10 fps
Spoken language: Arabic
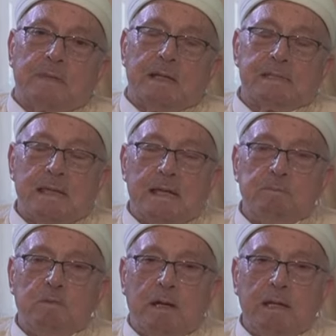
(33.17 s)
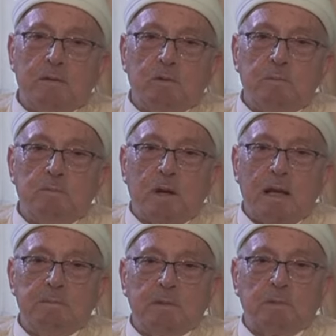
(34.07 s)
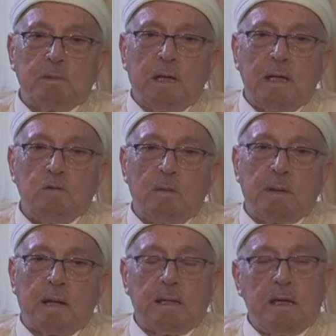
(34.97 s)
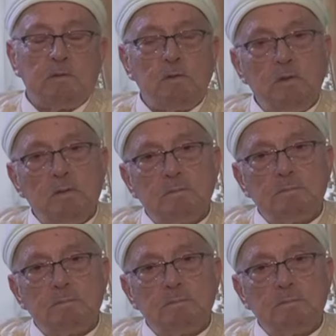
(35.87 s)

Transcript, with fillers: السلام عليكم ورحمه الله وبركاته